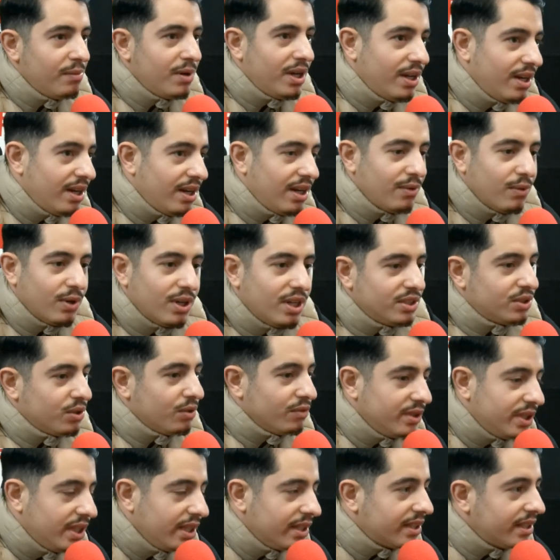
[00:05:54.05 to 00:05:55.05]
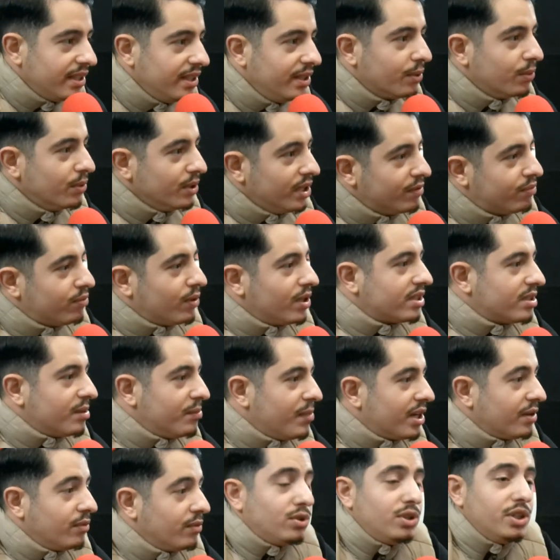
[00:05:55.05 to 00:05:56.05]
Bah, là, voilà, j'ai envie d'écrire ou des fois,
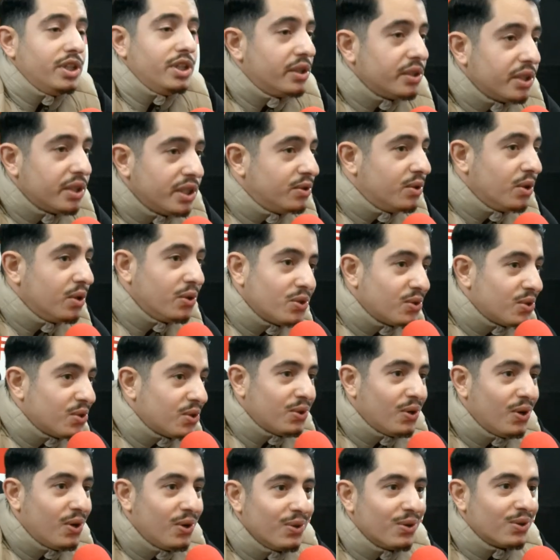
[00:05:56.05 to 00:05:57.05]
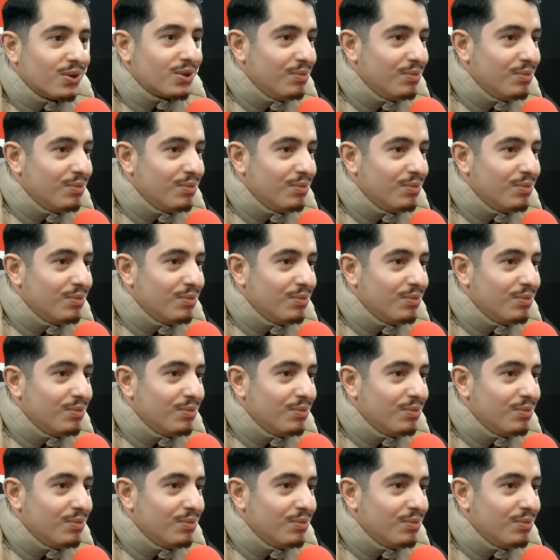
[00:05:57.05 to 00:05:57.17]
ça m'arrive aussi d'être triste de temps en temps.